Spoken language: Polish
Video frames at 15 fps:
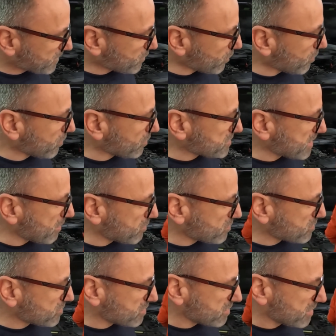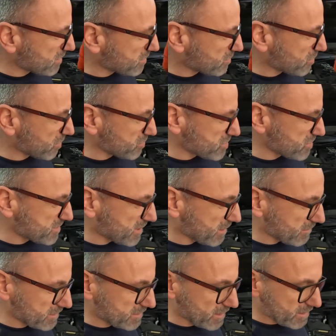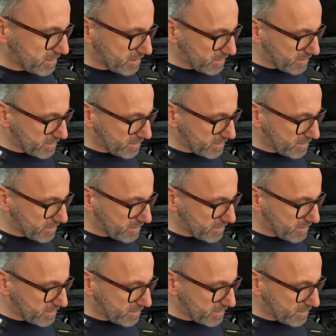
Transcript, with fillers: To, zał, to została, tak.